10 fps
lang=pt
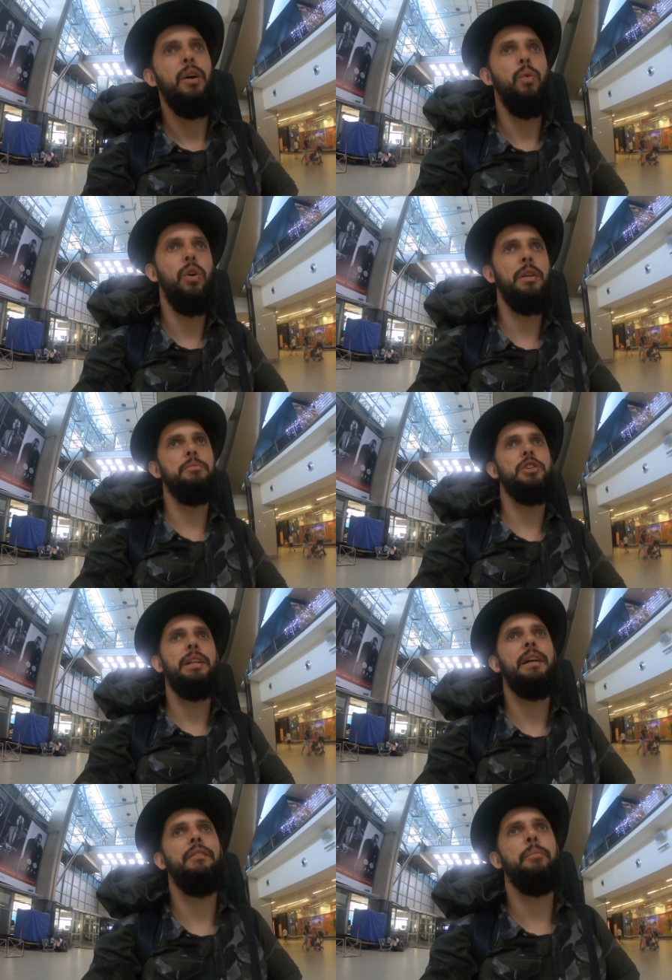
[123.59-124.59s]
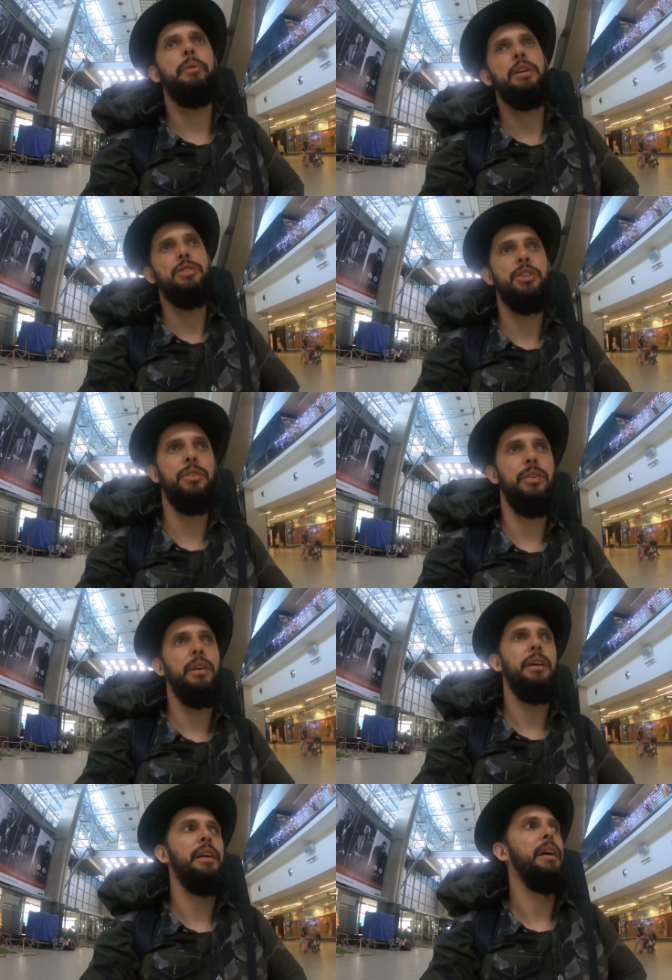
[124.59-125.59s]
O ônibus já estava perdido.
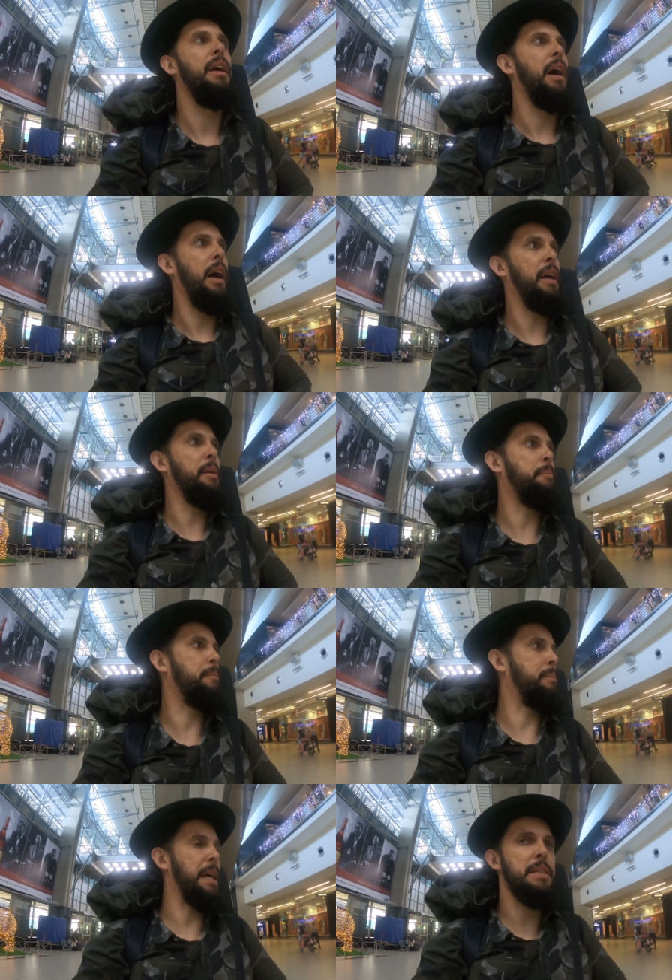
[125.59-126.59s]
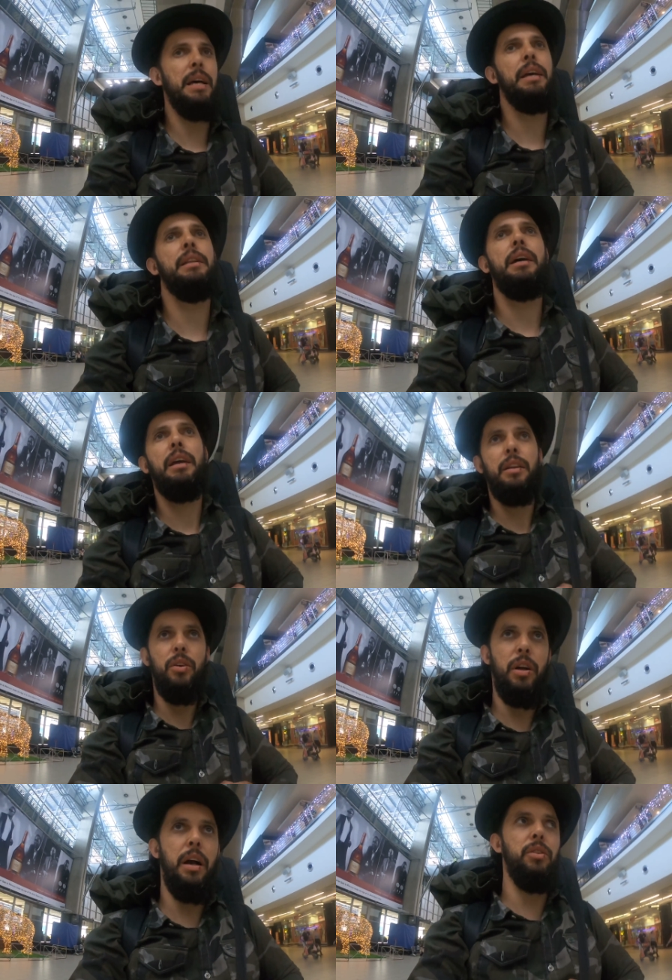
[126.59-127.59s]
Aí para sair daquele
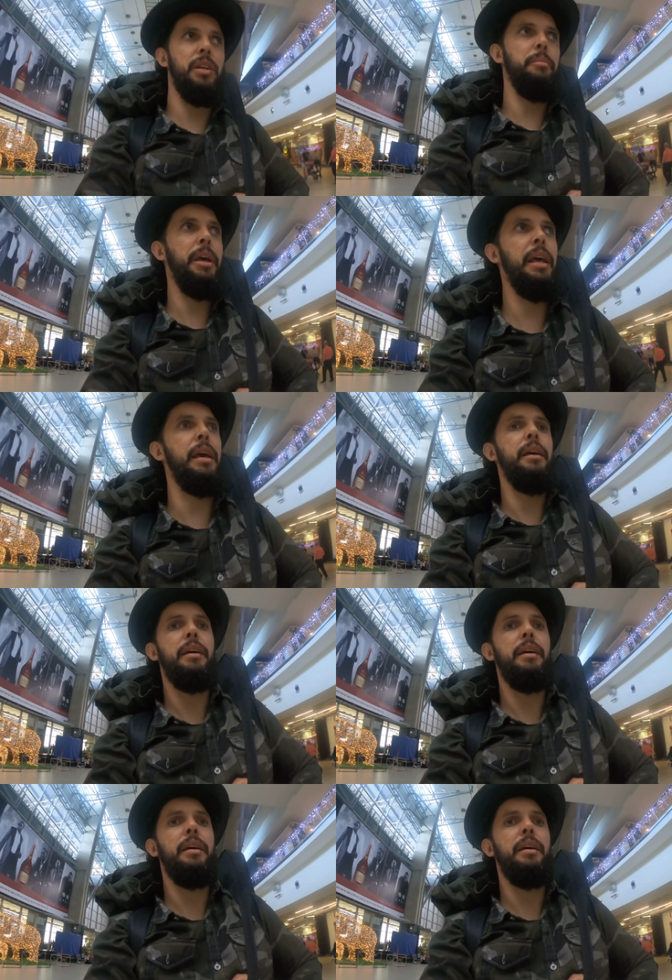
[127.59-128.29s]
local também,